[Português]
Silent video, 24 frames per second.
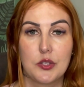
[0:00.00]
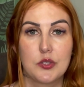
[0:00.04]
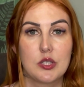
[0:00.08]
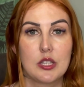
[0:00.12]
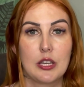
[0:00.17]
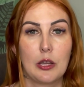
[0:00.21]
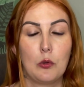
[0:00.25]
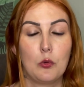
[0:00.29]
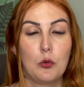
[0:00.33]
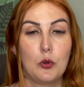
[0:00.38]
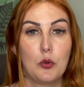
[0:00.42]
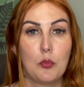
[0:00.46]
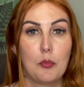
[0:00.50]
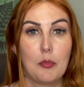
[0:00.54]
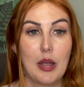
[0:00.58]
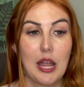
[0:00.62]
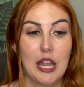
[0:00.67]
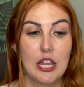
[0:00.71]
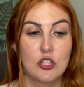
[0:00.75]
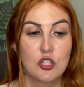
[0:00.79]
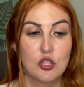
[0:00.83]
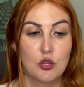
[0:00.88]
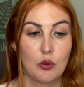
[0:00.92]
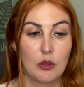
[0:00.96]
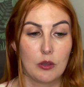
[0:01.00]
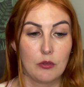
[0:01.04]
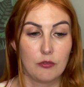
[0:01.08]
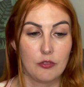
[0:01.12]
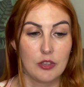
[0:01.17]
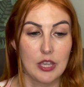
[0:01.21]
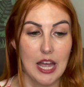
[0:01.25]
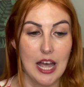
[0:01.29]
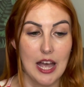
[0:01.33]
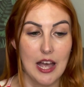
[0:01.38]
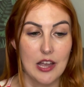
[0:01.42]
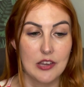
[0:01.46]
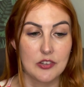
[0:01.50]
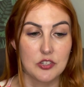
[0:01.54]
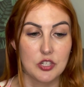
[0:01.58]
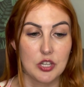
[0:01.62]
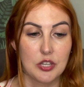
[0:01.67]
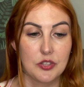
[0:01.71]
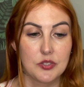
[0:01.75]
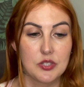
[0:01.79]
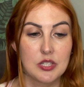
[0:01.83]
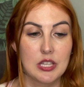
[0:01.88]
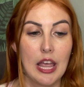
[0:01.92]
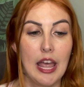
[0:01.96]
seguro médico em
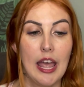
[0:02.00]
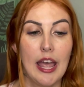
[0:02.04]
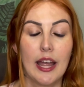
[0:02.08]
viagens,